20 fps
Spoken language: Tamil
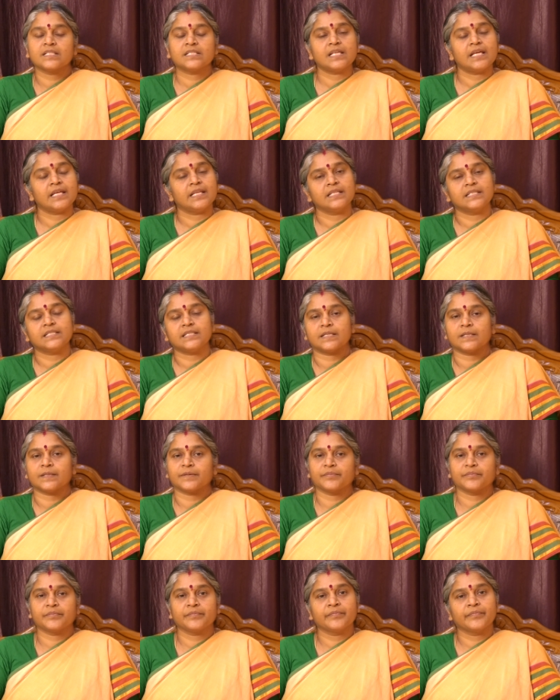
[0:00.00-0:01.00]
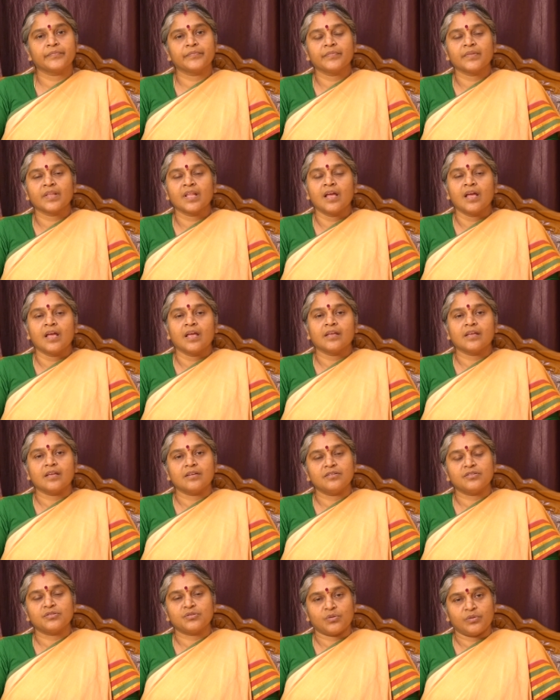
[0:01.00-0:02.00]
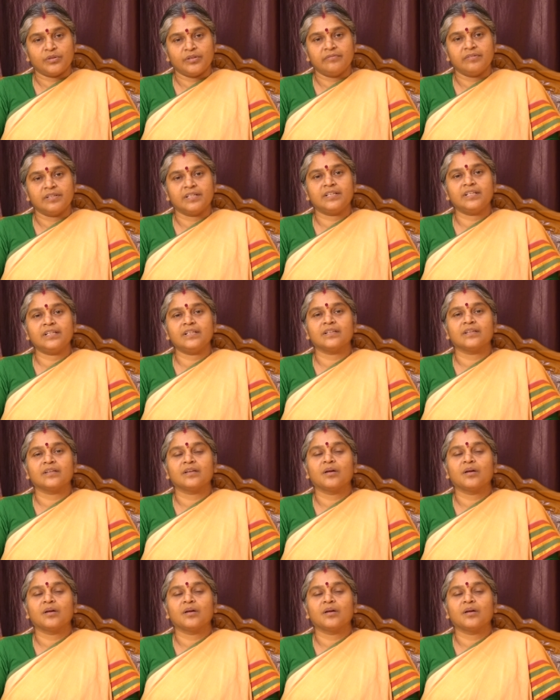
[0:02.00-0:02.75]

சரி சரி என்று சொல்லிவிட்டு